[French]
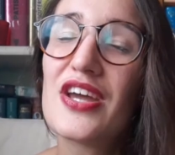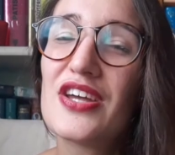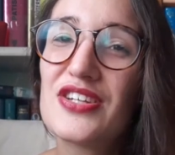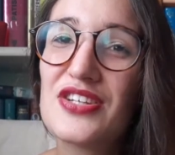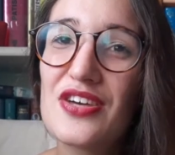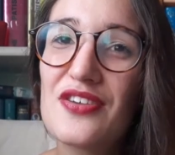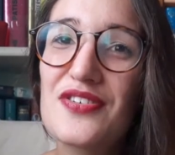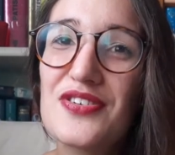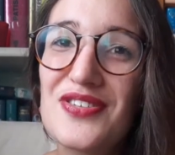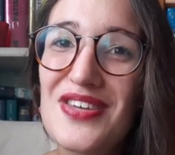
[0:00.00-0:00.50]

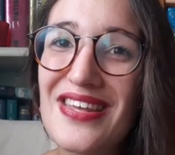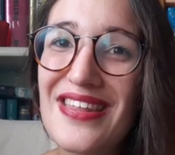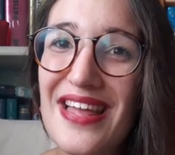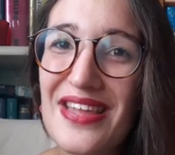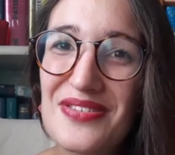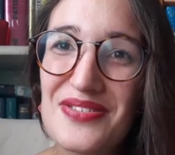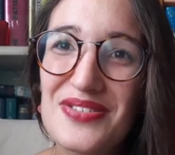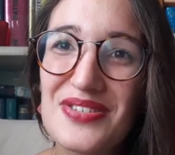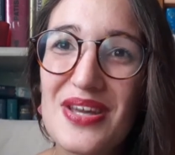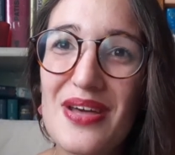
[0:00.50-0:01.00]
Je vous souhaite
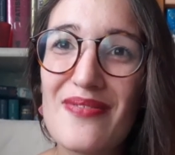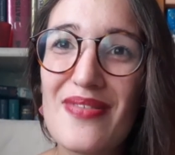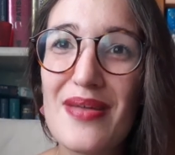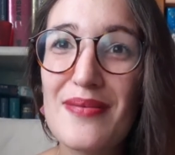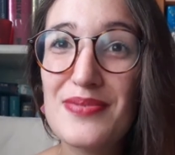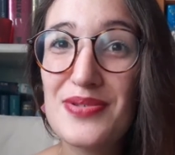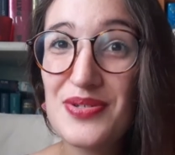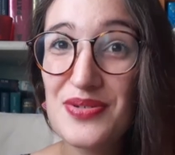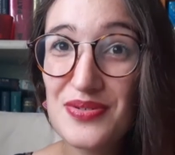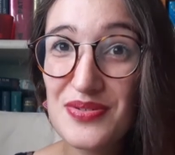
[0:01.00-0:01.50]
à tous comme
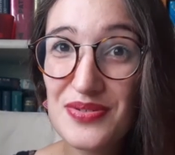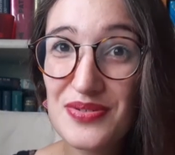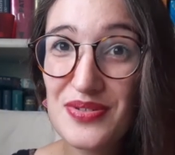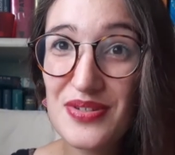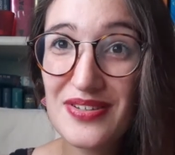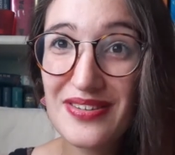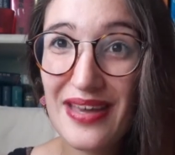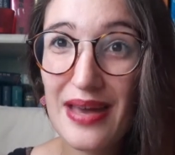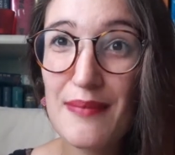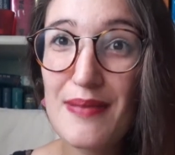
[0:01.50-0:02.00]
d'habitude
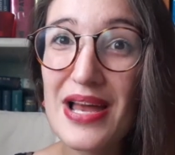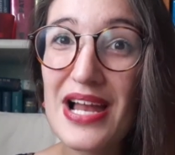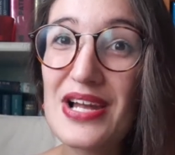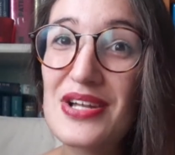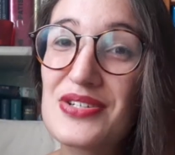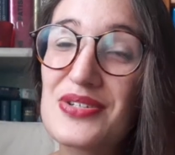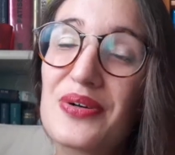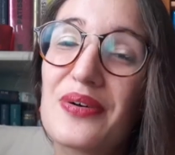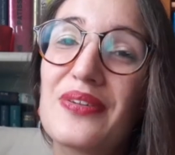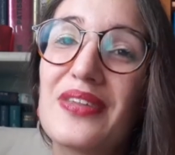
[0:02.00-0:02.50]
une très belle
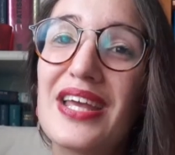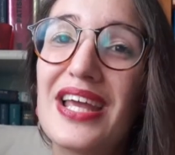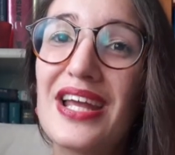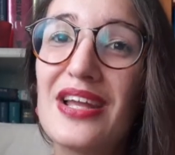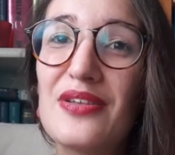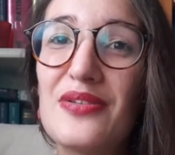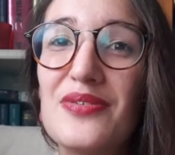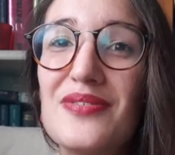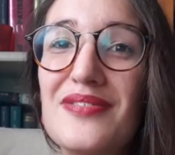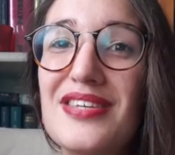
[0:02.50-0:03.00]

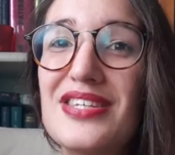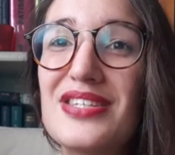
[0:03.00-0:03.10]
journée, nuit,